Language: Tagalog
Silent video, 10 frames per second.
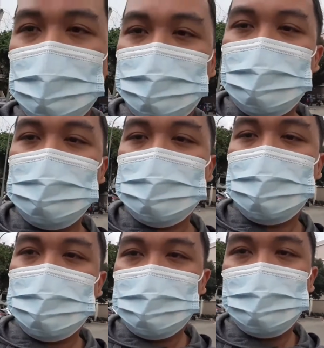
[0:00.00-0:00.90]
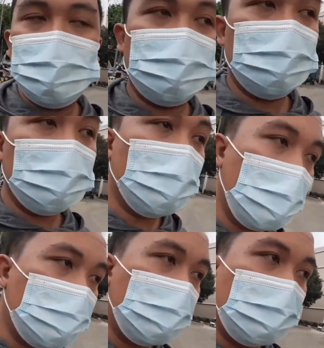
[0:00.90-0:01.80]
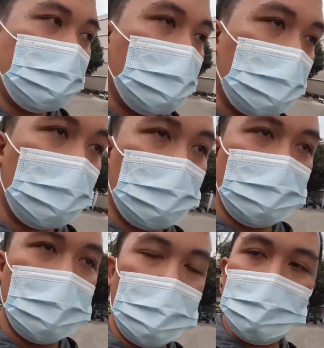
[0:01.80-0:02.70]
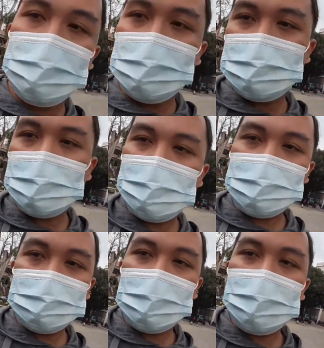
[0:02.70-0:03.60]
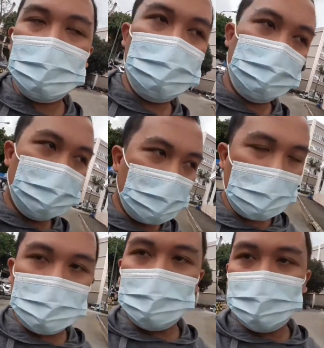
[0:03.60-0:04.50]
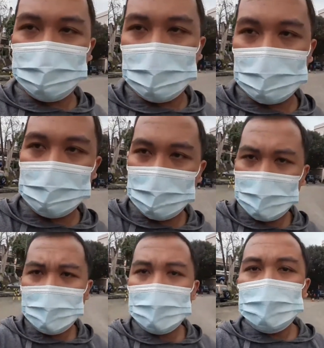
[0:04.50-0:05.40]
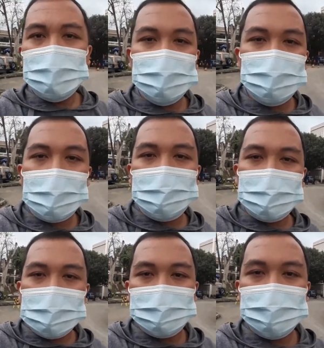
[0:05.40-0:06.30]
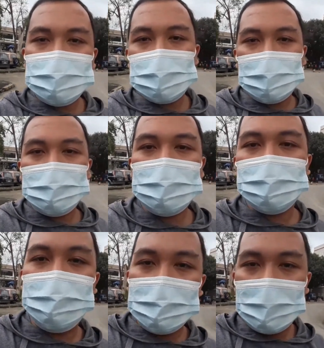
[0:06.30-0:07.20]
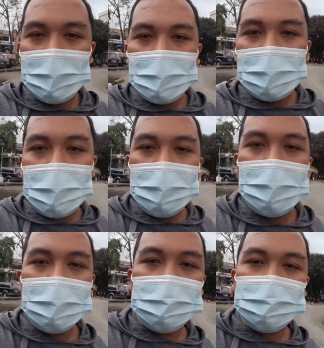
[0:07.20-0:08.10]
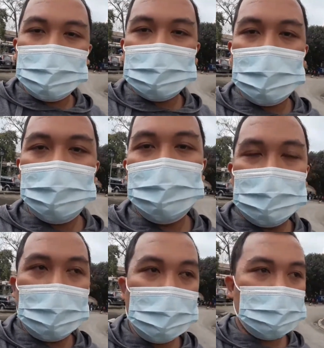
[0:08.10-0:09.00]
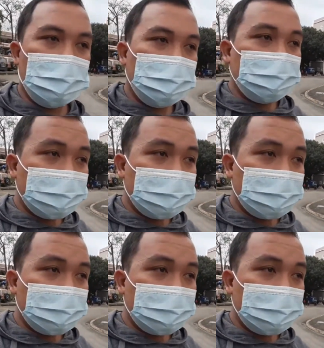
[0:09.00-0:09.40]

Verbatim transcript: swab test ko after ng uh, pila mabilis naman dahil marami yung uh, swab test booth sa loob kaya lang nung nasa loob na tayo